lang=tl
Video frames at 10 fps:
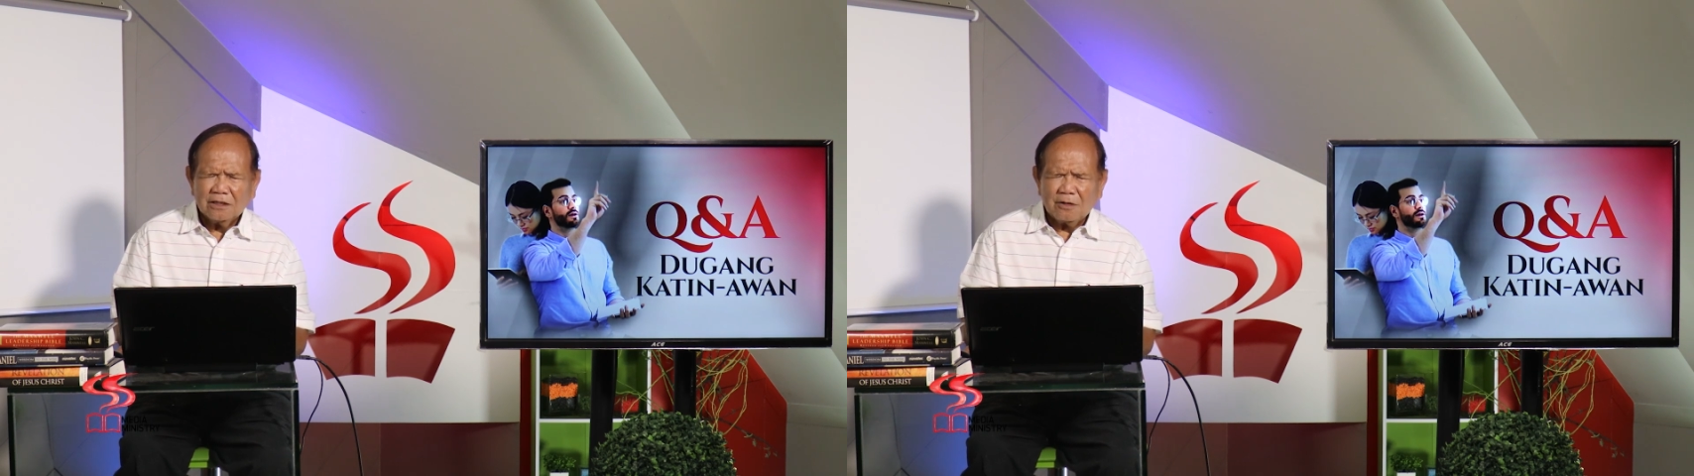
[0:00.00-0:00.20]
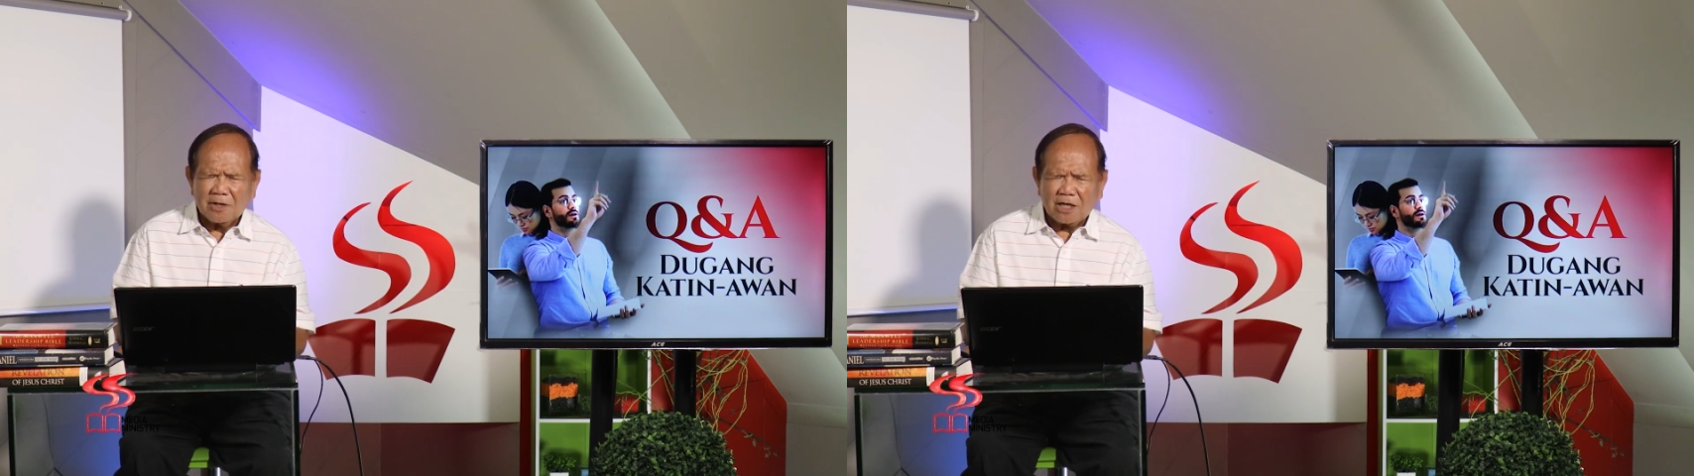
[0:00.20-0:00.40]

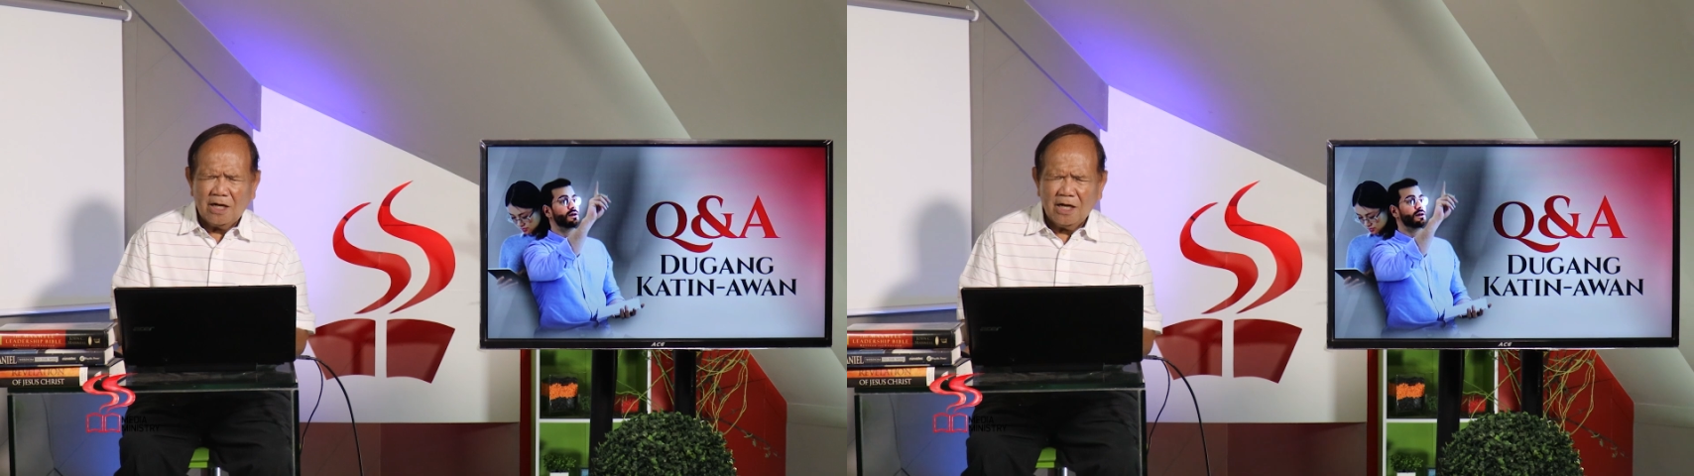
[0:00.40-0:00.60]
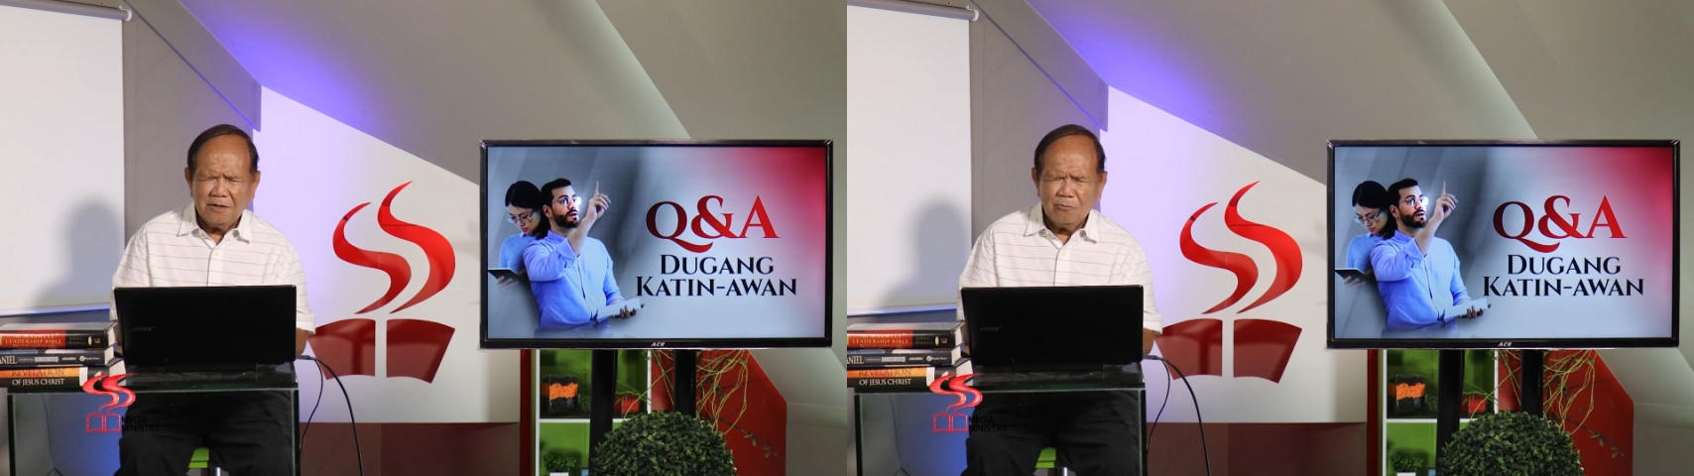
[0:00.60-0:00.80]
nga
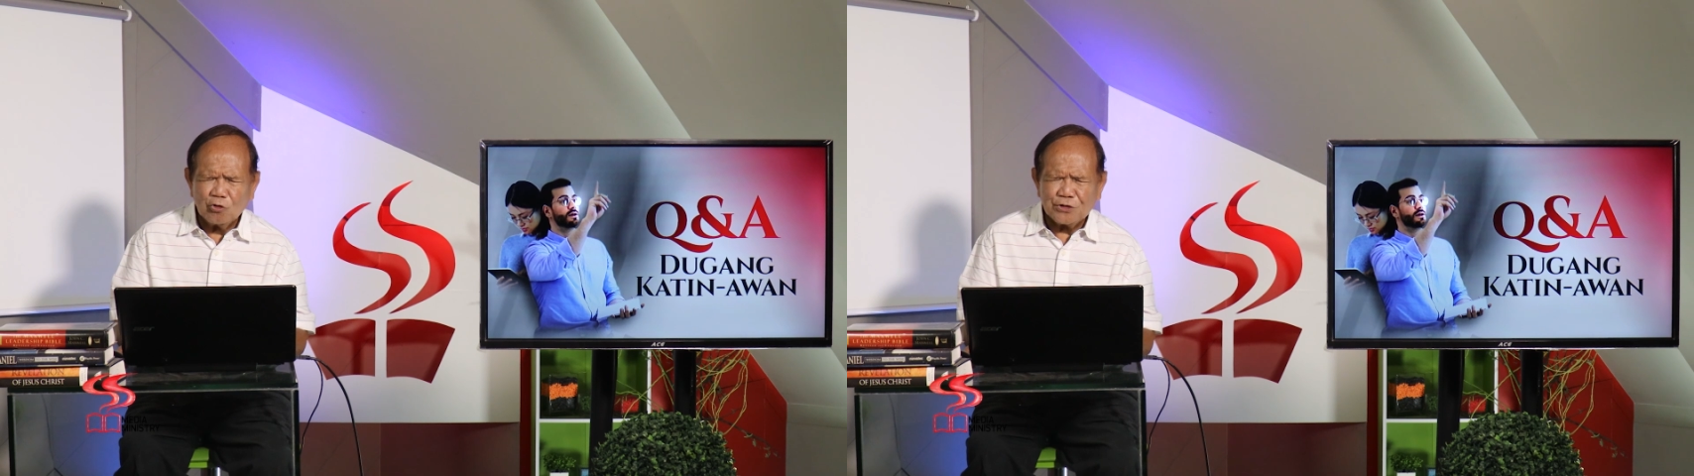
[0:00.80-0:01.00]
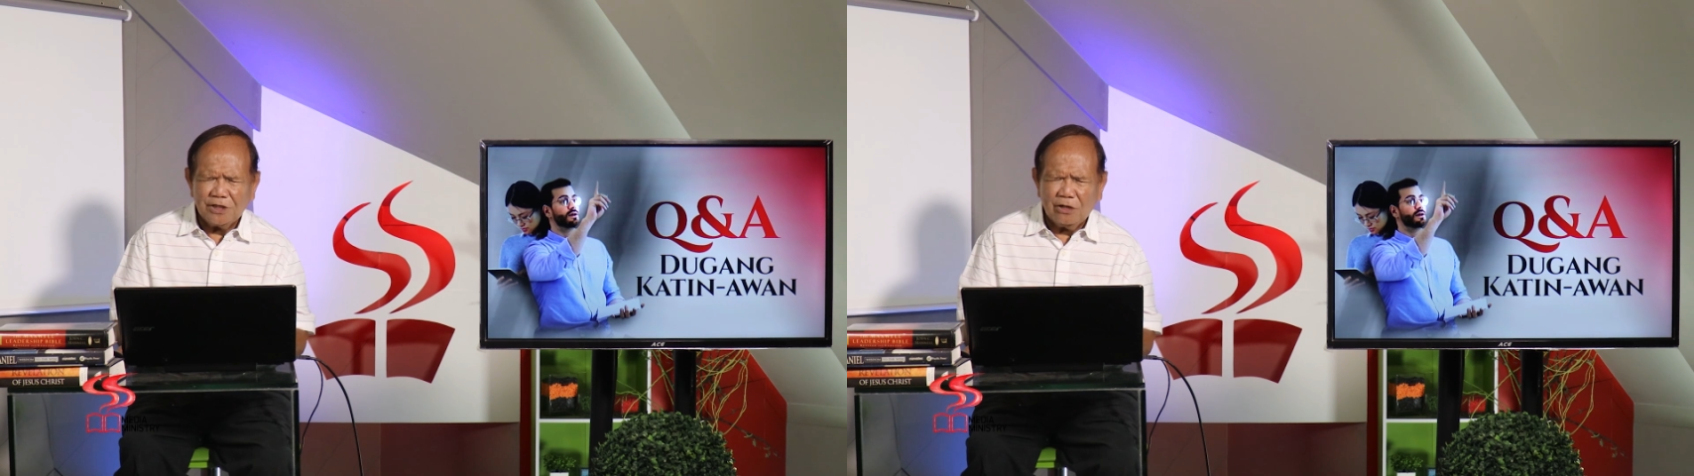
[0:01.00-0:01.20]

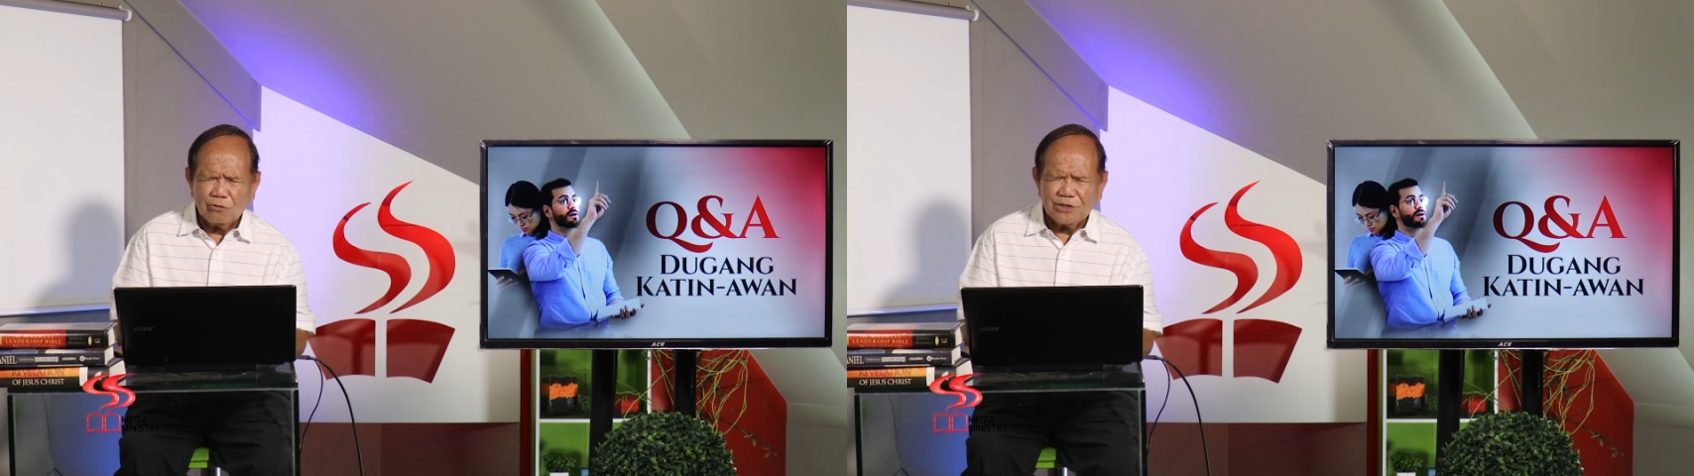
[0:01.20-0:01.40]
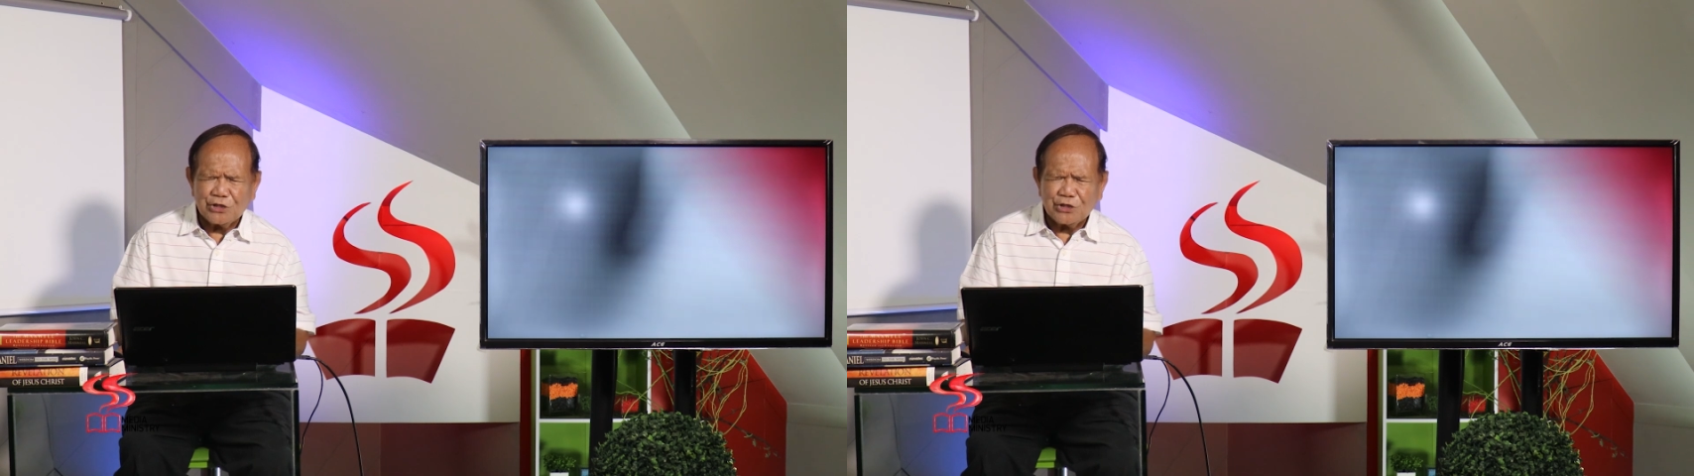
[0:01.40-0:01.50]
mo siya og